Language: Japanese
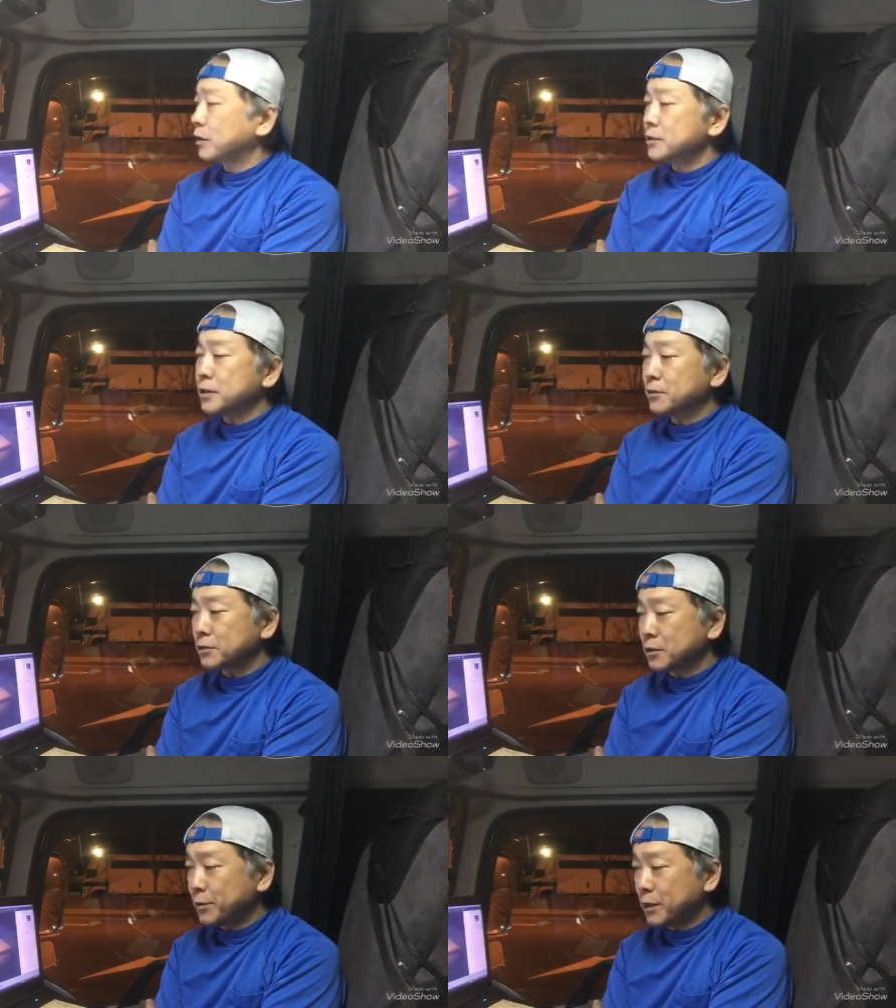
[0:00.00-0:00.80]
閑散
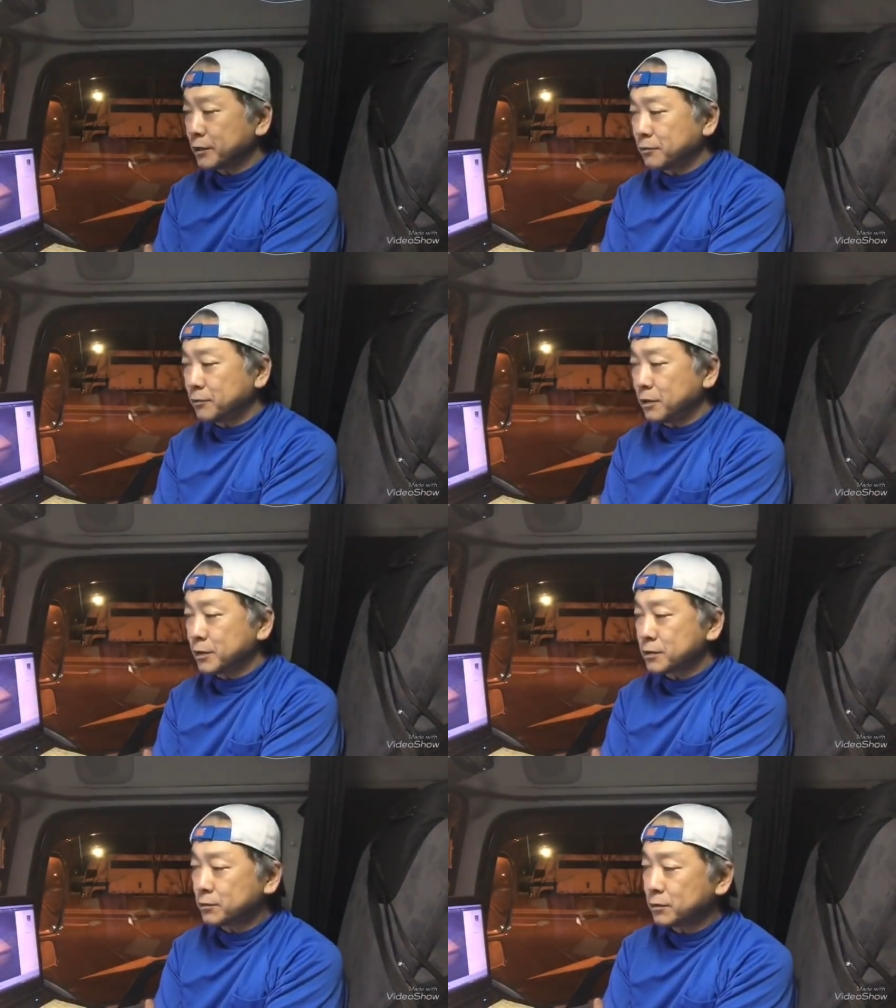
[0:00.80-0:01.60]
としたパーキングにい
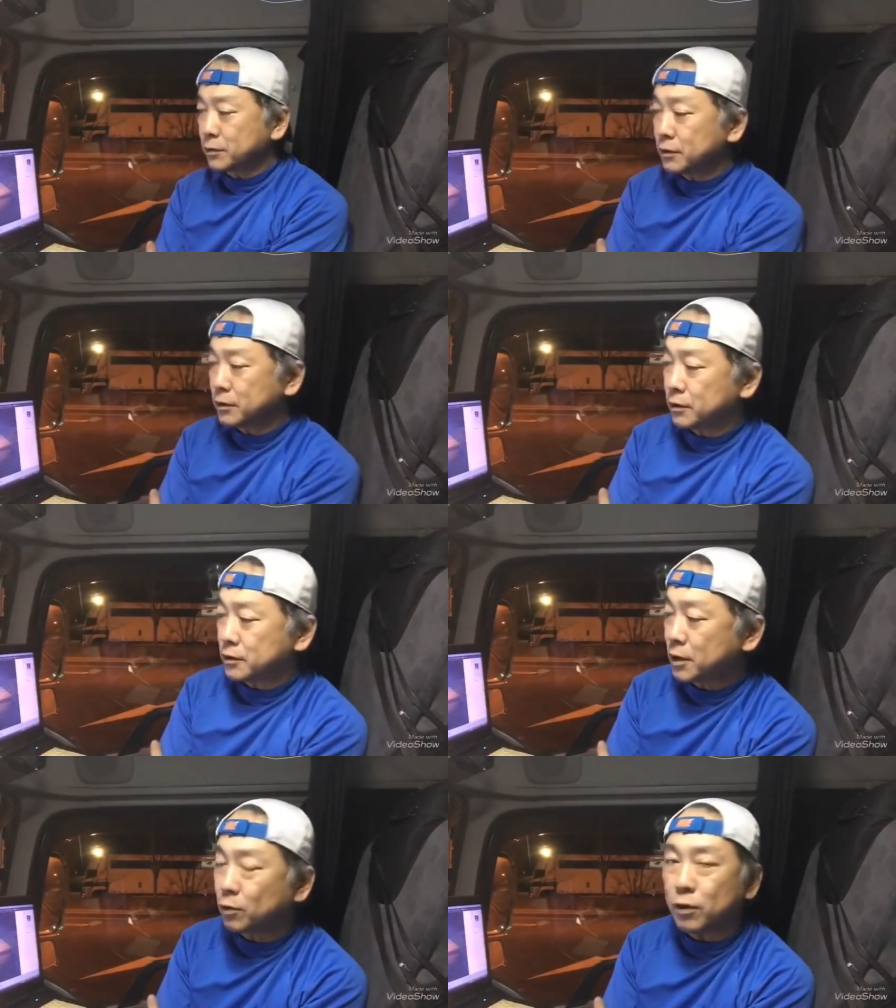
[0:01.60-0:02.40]
ます。これ、
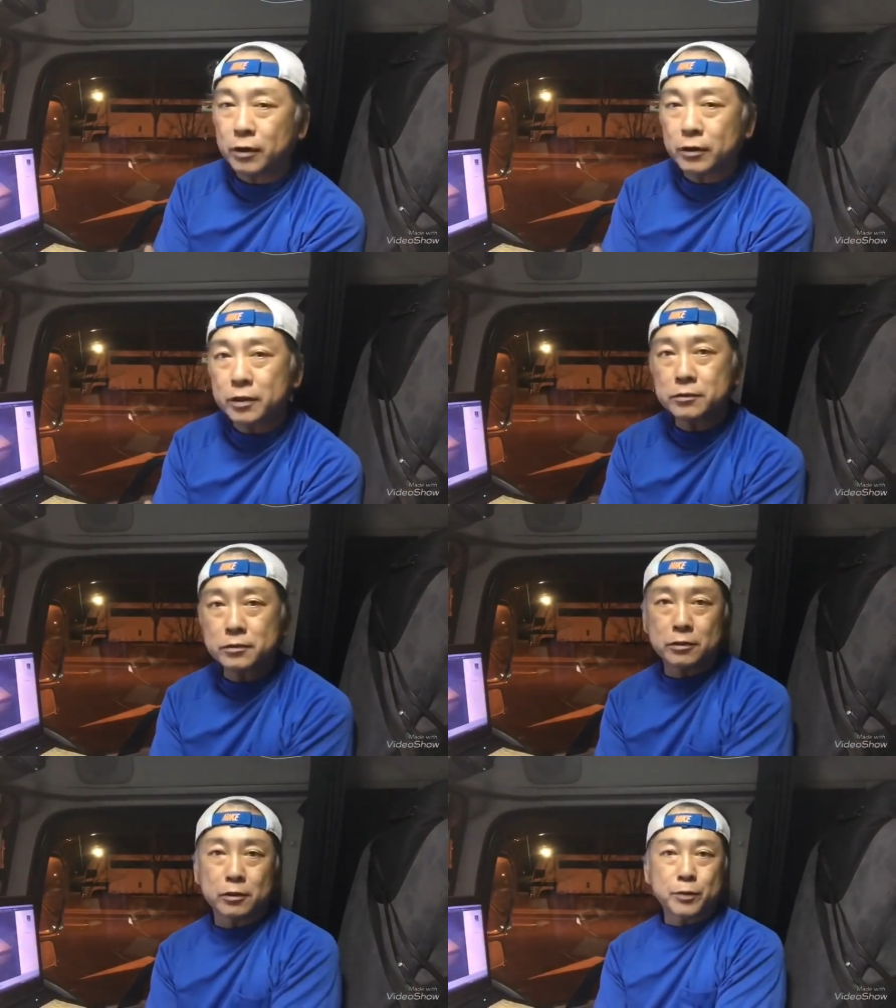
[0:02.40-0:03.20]
瀬戸赤津っ
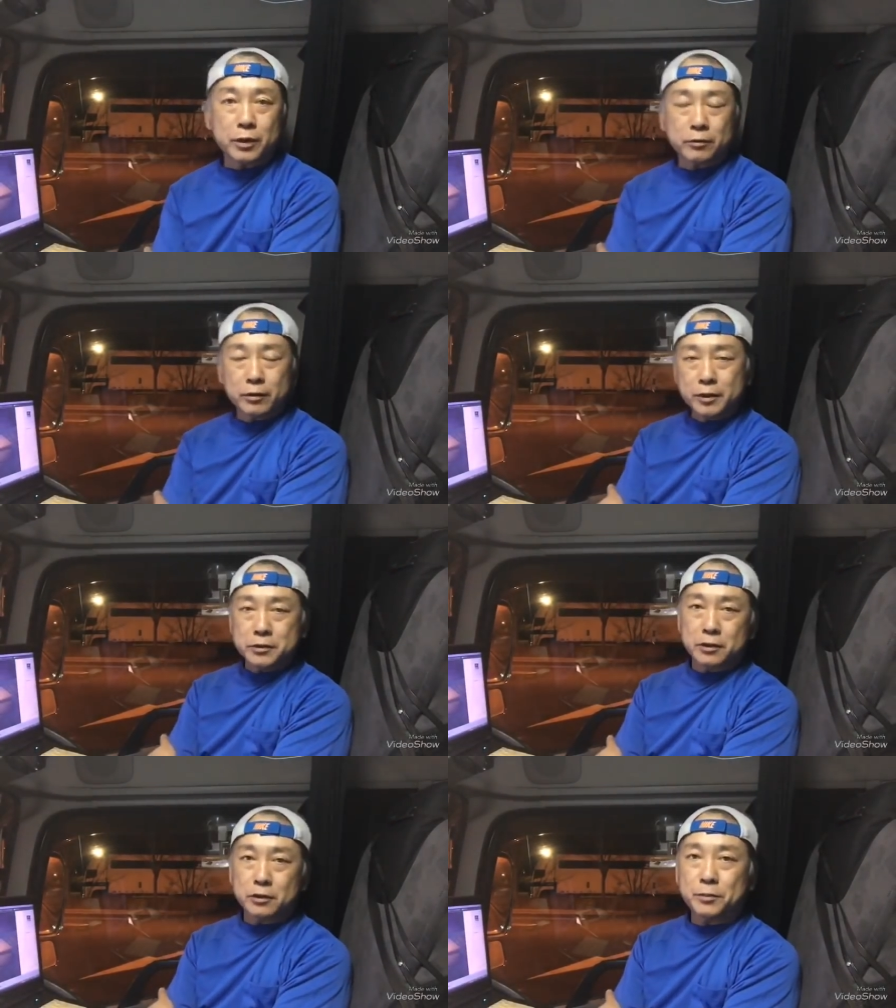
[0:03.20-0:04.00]
ていうパーキング、愛
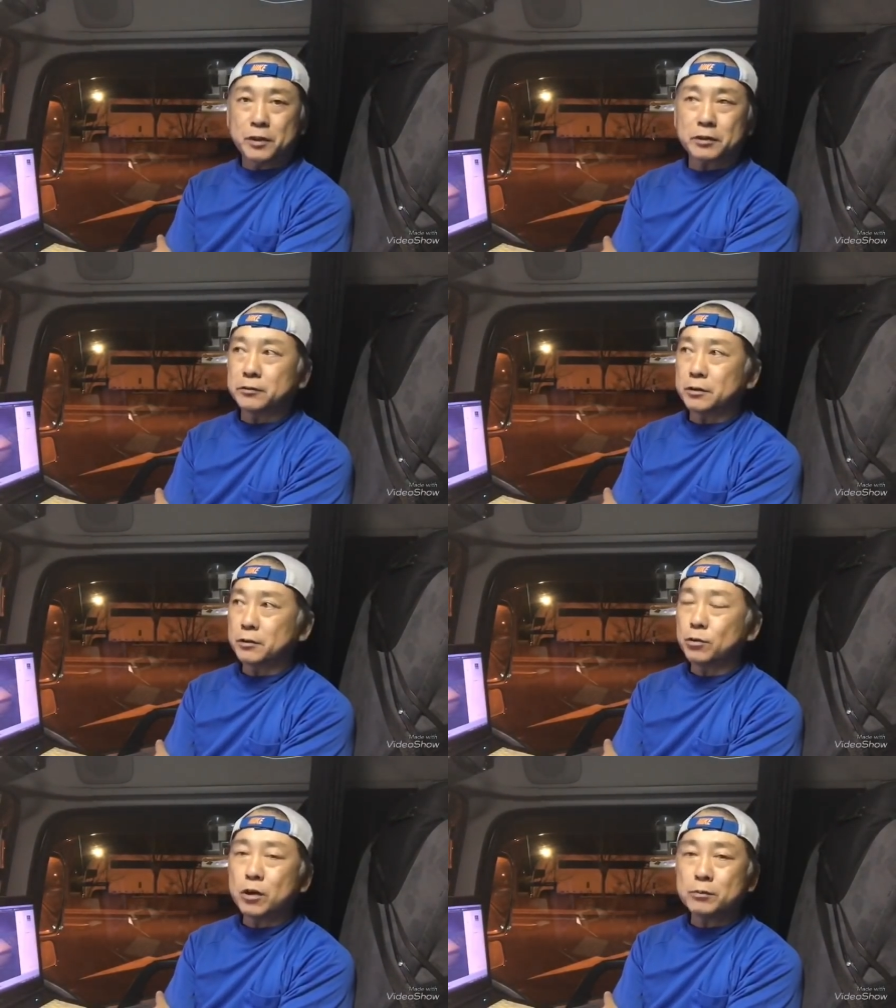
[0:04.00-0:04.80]
知県のパーキングで、
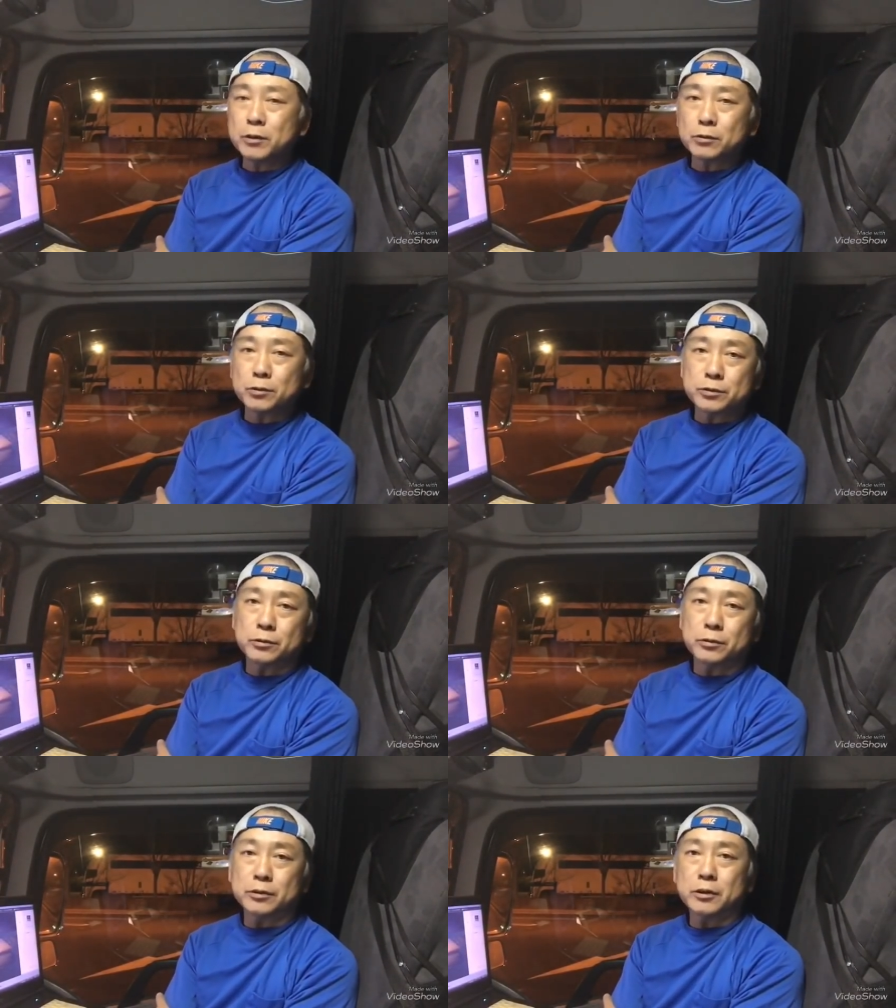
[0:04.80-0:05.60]
ここはあんまり交
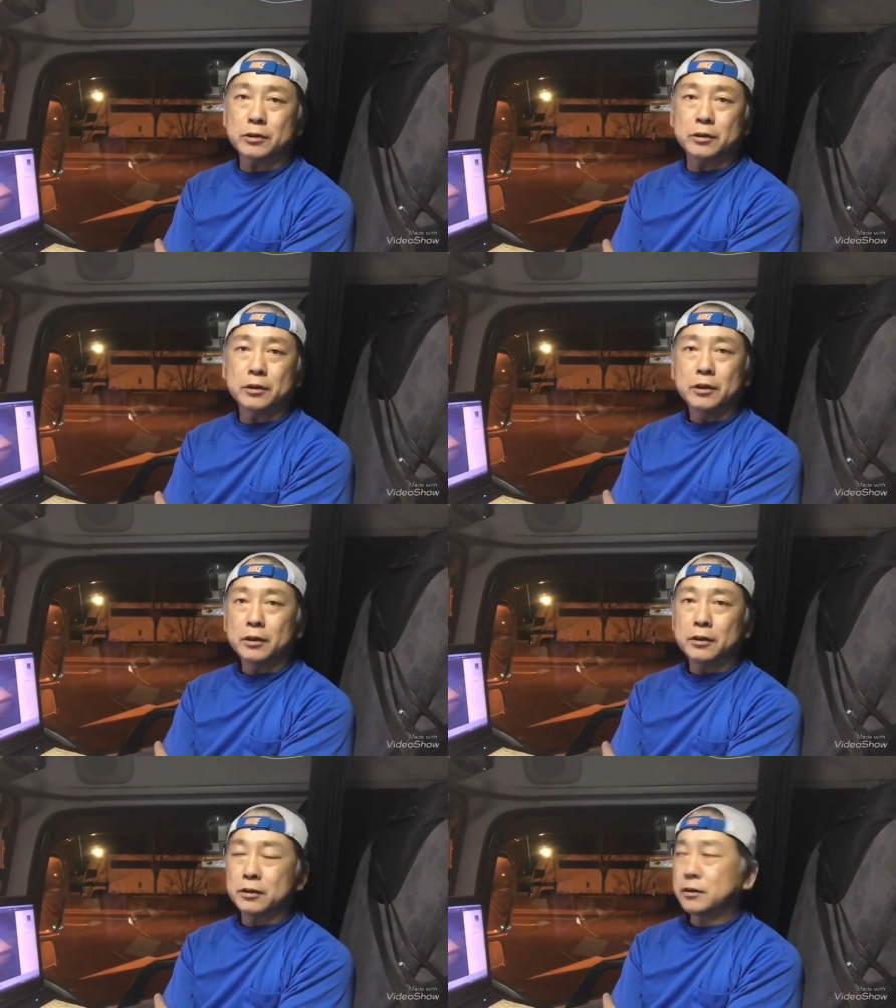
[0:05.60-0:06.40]
通量がないんで、
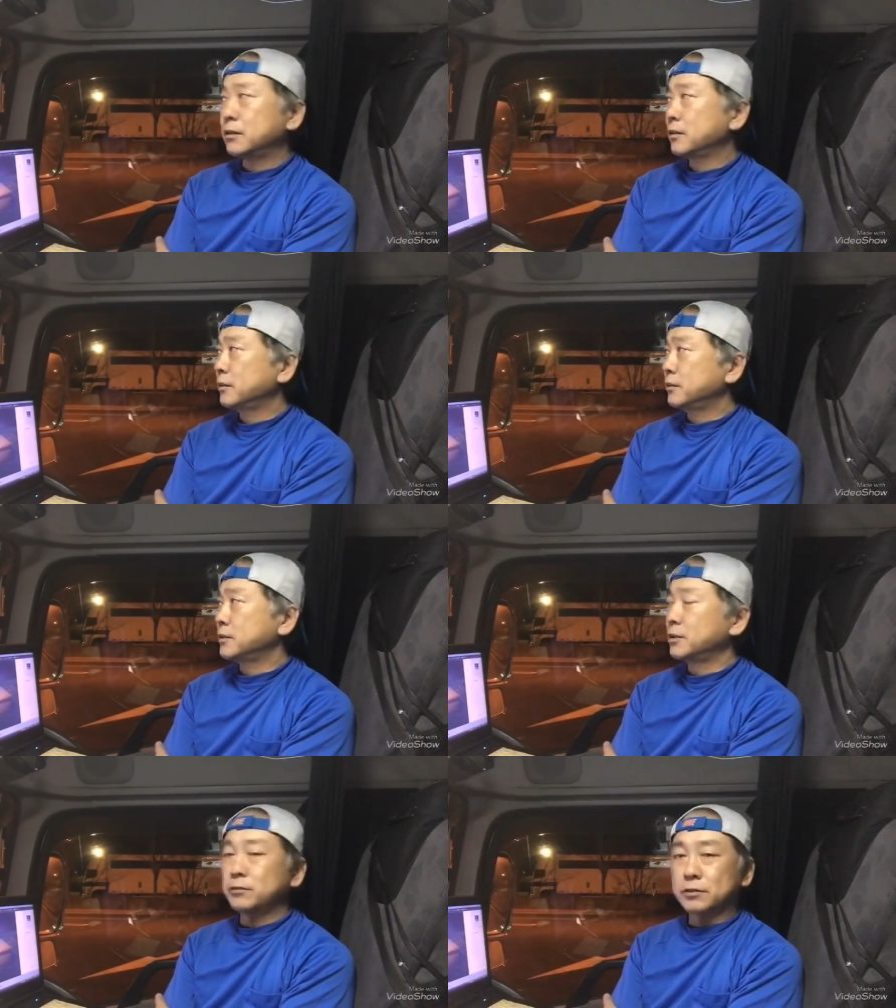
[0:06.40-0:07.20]
ガラガラなん
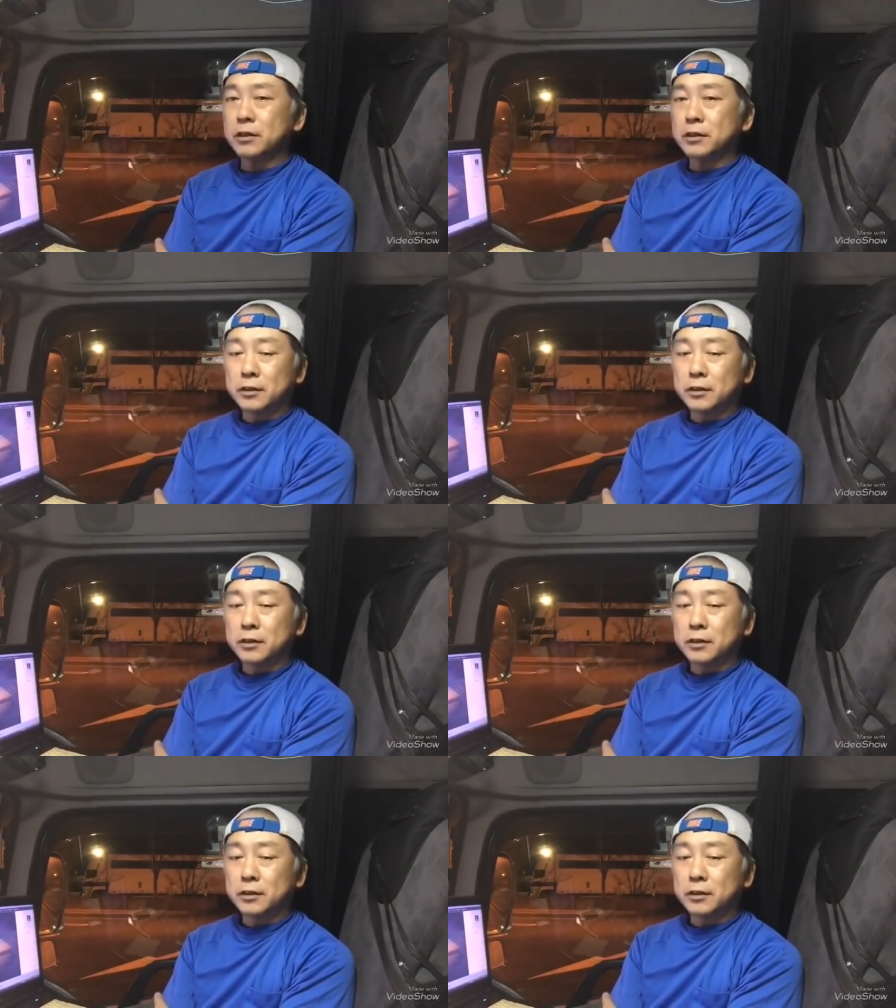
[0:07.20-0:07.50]
ですけどね。